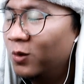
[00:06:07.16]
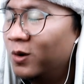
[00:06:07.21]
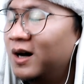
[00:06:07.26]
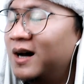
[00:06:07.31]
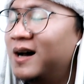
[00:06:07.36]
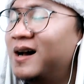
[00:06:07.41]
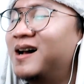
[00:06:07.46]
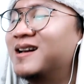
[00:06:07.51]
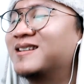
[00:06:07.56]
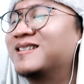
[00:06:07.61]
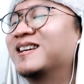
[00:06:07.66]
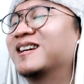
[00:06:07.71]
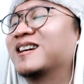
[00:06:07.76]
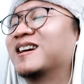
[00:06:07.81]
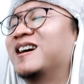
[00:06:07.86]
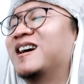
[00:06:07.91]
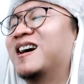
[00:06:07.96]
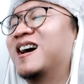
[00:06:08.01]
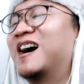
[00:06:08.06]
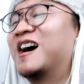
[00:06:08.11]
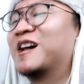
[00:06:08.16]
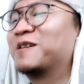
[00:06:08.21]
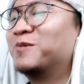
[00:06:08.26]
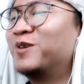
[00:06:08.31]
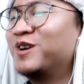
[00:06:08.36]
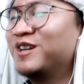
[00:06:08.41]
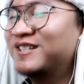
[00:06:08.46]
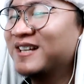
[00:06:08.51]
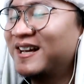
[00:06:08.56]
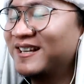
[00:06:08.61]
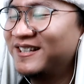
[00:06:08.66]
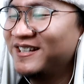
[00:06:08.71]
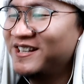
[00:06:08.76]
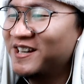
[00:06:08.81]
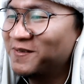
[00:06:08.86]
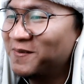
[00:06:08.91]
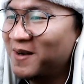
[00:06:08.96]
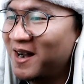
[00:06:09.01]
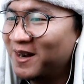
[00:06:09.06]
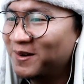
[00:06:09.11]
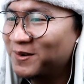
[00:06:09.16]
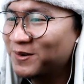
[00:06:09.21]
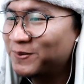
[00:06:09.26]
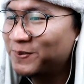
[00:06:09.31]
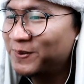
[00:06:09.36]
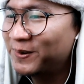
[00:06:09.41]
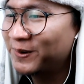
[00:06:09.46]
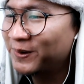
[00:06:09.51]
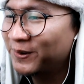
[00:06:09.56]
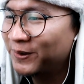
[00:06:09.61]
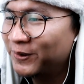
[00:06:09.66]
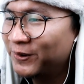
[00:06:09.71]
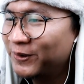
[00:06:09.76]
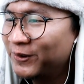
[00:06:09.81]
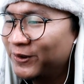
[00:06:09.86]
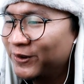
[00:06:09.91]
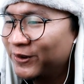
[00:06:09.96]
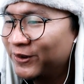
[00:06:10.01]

Wah asik Harmonisasinya bagus bro